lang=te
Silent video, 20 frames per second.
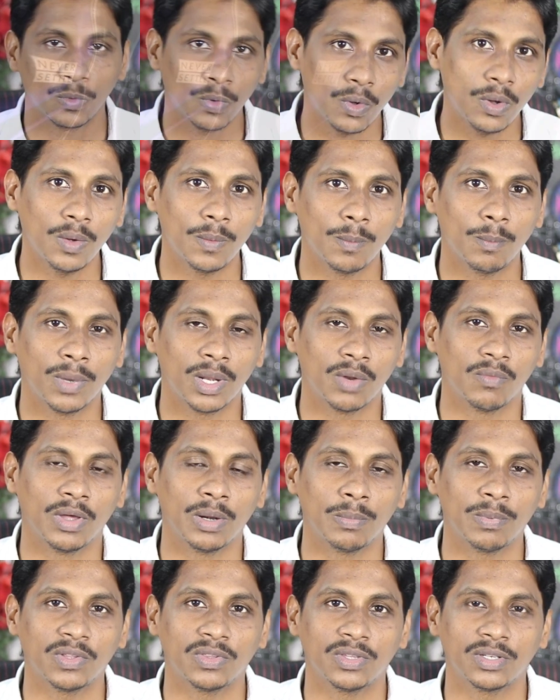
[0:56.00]
సో మనం
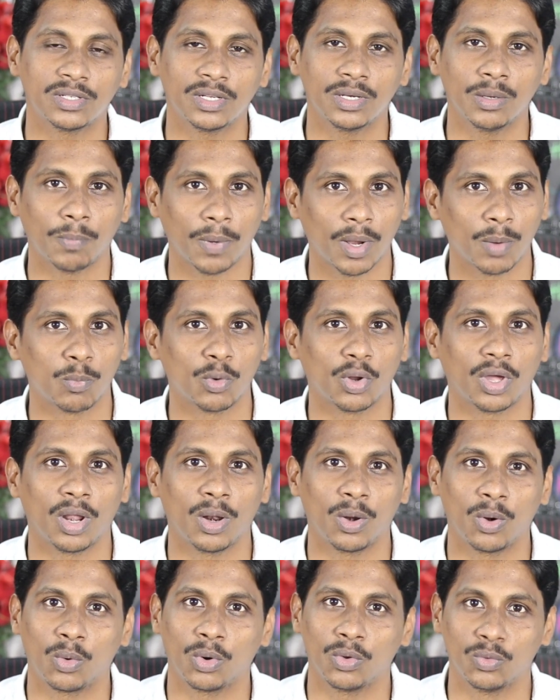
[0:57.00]
వన్ ప్లస్ సిక్స్టీన్ పర్పుల్
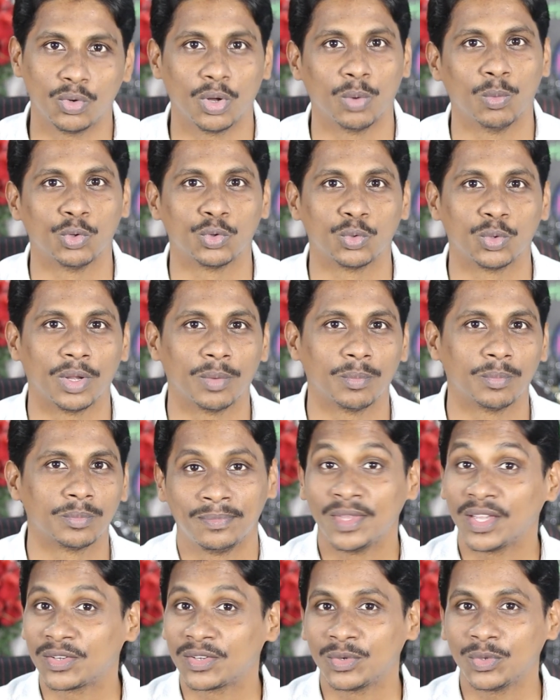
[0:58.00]
కలర్లో కూడా చూడబోతున్నాం
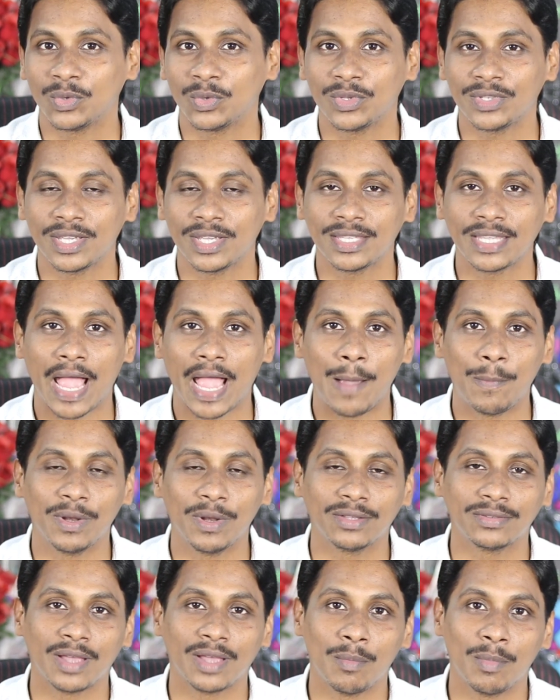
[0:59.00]
నెక్స్ట్ న్యూస్ వచ్చేసి
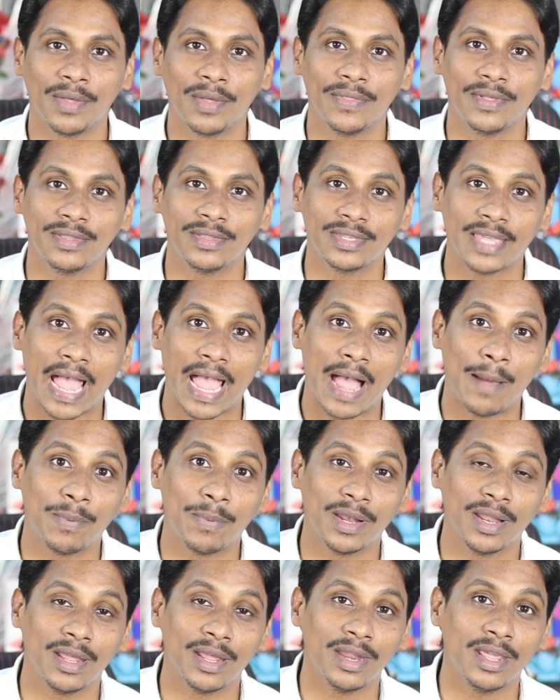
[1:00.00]
యాపిల్కి సంబంధించి
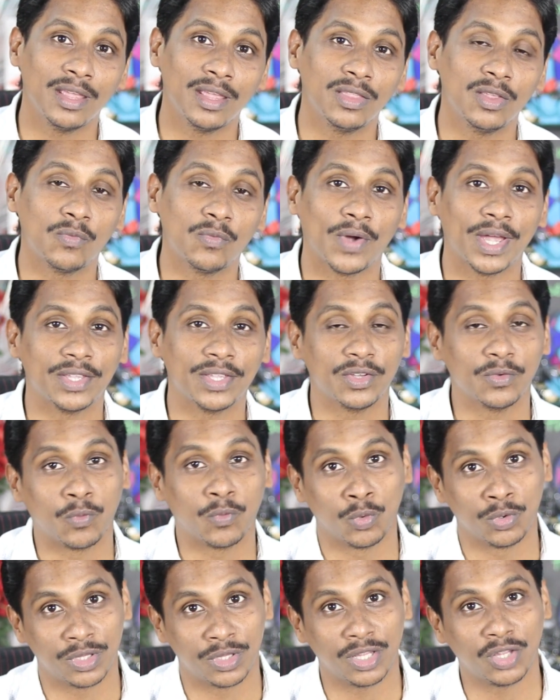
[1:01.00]
యాపిల్ అనేది ఫైవ్ జీ
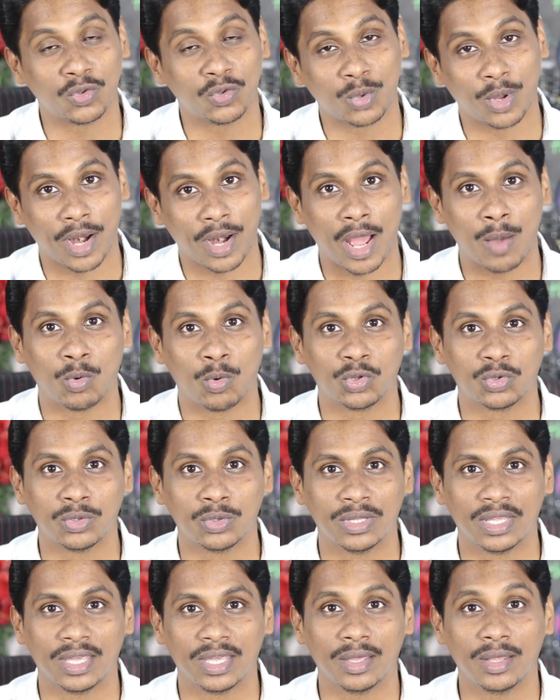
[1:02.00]
ఫోన్స్ తీసుకొని
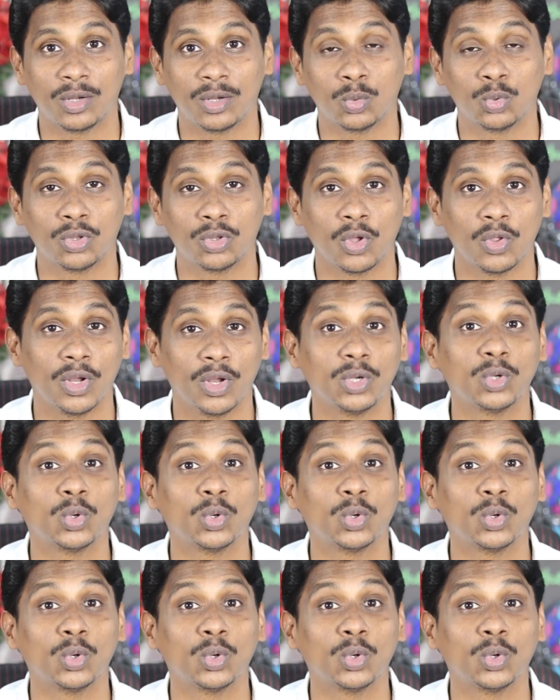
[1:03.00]
రాబోతుంది టూ లో